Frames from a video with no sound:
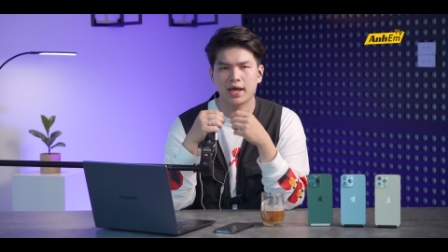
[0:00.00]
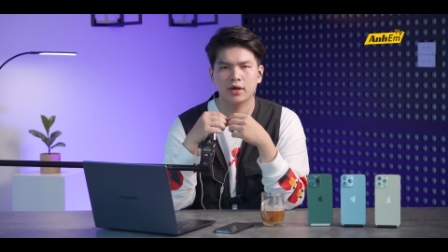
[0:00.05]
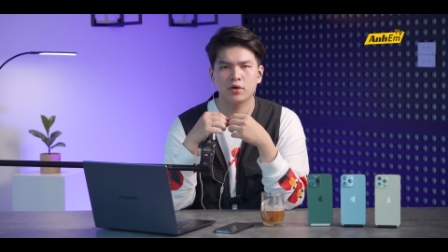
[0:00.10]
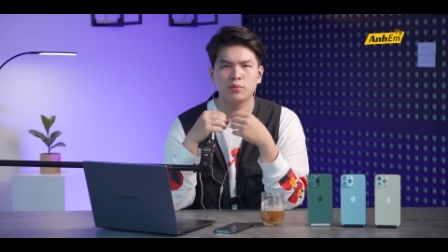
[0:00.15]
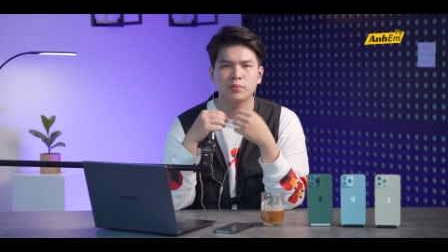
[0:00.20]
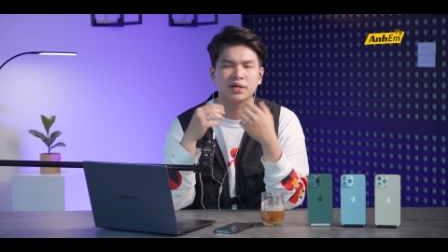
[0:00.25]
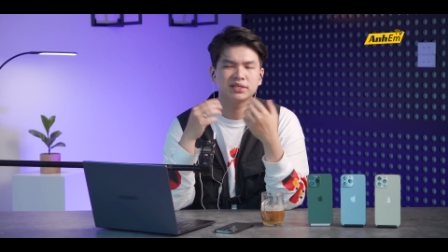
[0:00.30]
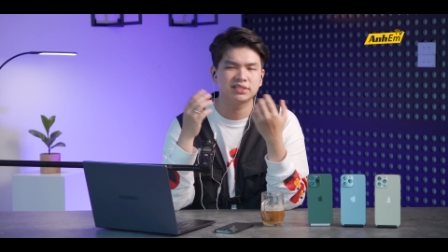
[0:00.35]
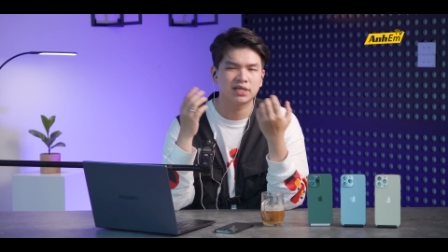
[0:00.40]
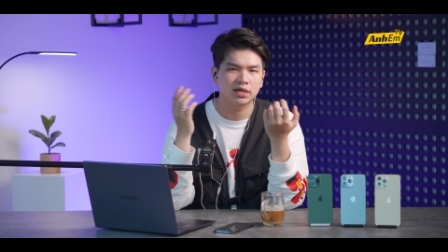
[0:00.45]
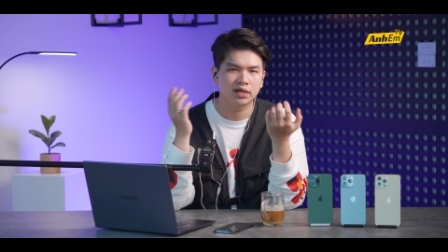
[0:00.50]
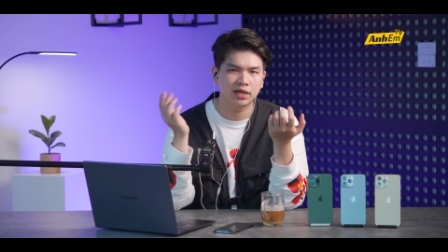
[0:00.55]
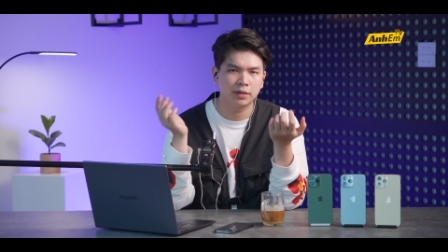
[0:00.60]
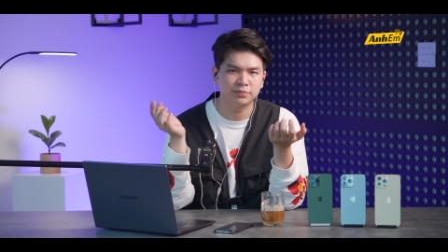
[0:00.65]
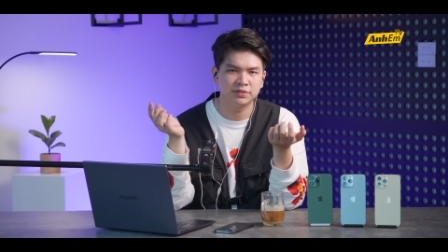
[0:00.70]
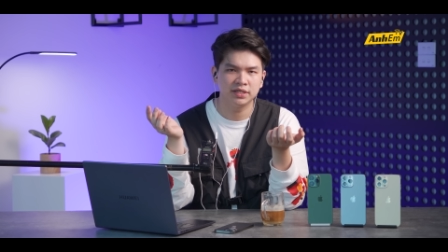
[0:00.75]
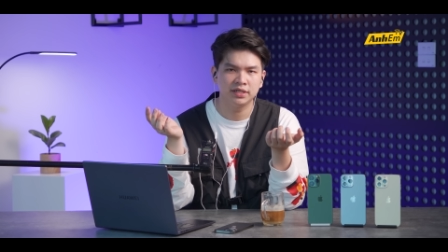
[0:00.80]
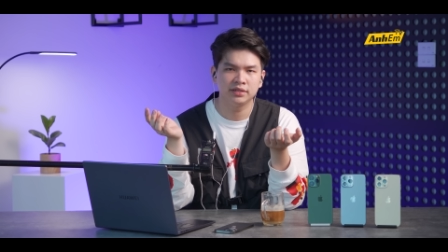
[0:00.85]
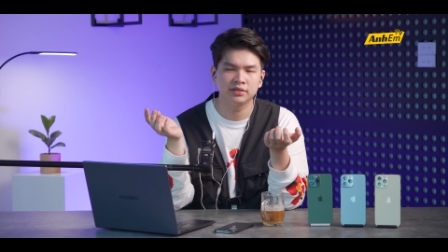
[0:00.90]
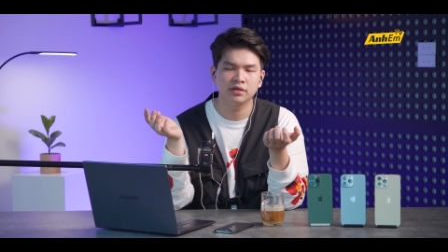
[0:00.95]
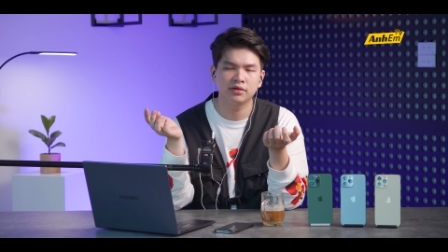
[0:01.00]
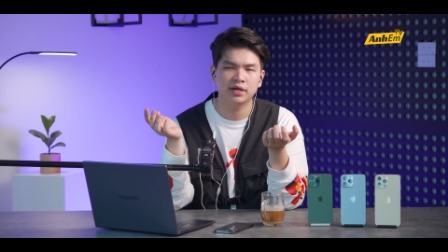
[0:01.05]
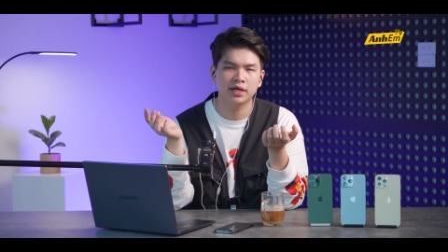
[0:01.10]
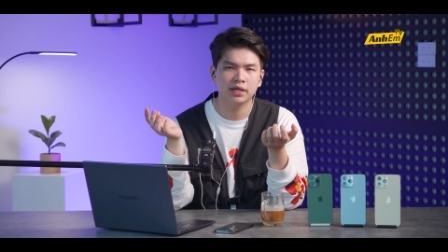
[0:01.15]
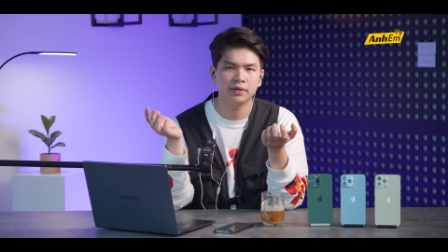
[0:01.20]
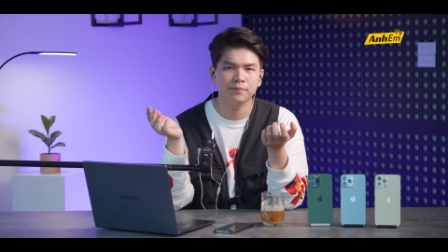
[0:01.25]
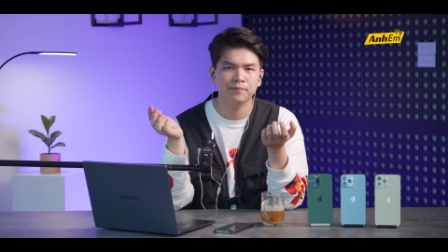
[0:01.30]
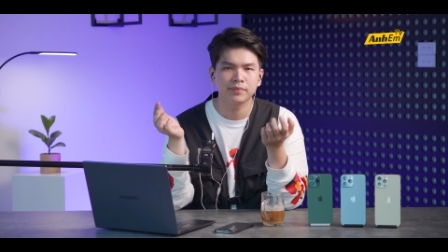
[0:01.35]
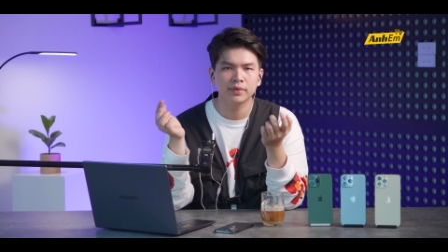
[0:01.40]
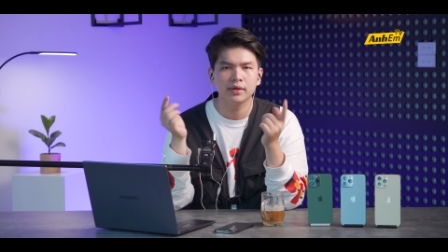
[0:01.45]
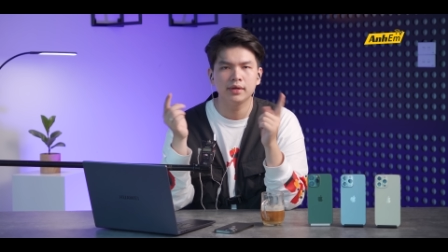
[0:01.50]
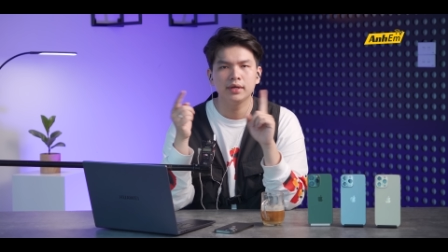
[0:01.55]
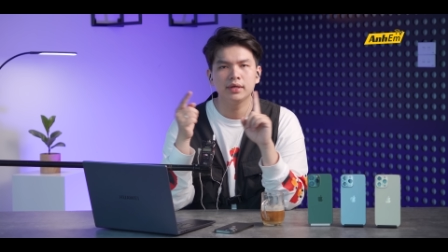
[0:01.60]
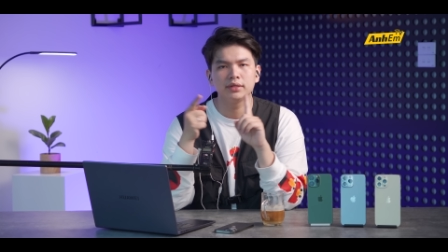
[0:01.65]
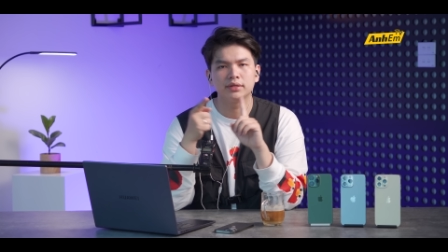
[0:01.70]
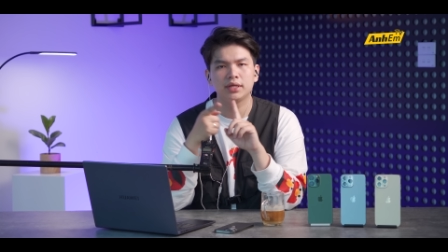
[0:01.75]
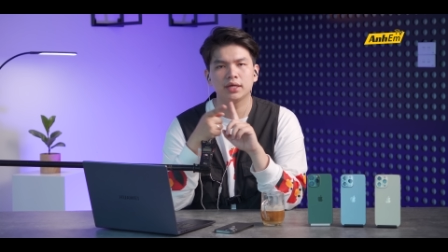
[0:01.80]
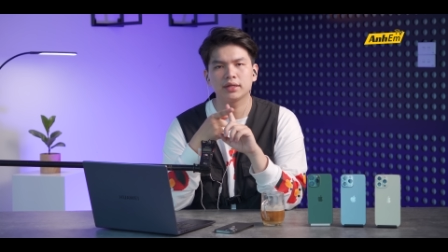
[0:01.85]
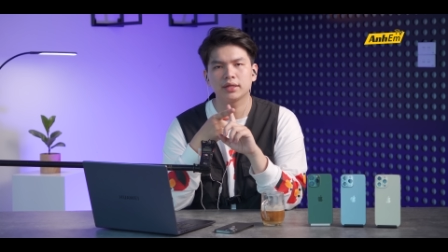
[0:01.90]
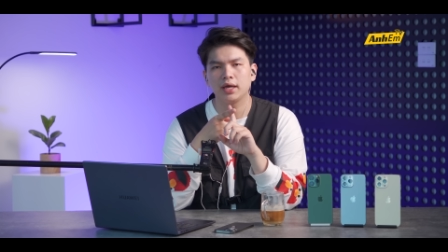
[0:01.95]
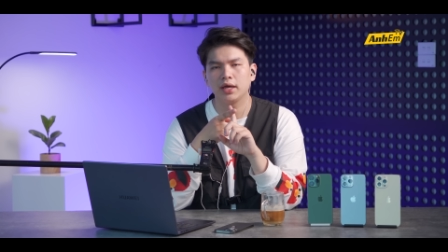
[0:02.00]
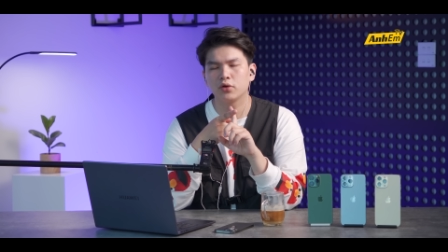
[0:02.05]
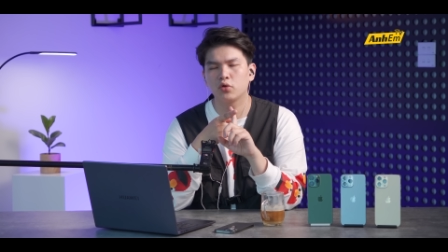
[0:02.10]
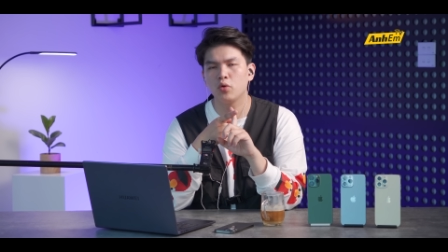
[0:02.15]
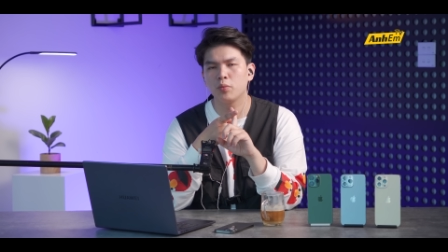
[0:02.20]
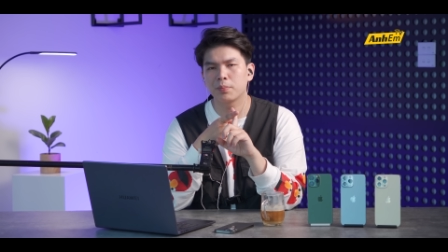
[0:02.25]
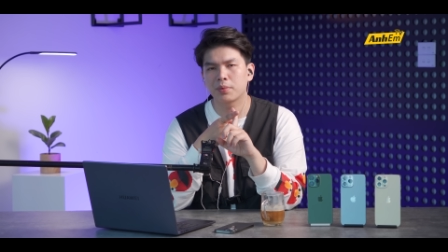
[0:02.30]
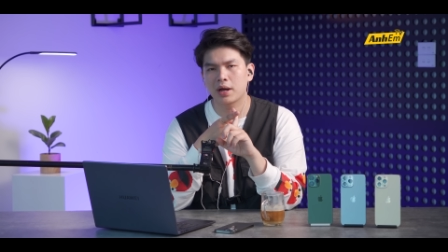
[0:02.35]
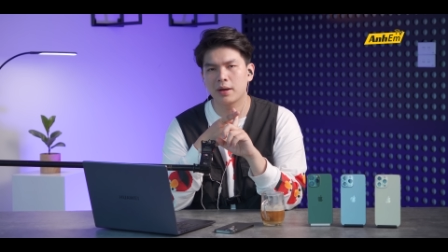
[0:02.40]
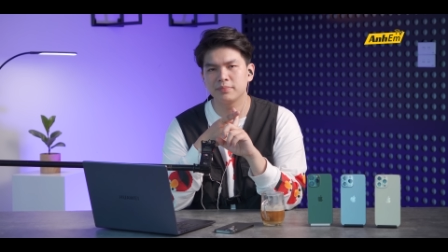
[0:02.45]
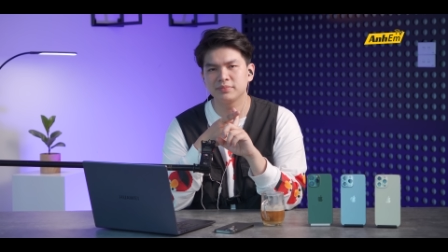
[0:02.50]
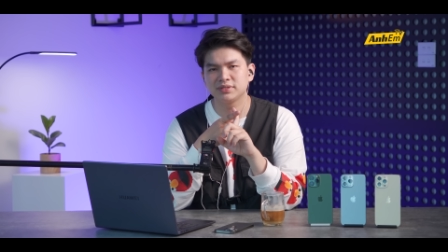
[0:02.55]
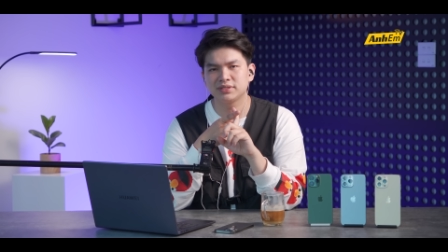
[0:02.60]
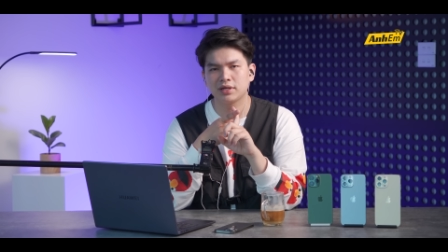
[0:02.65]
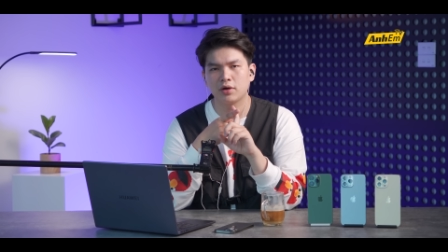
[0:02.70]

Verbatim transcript: tại cũng đã tràn ngập trên Internet thiết kế cụm căm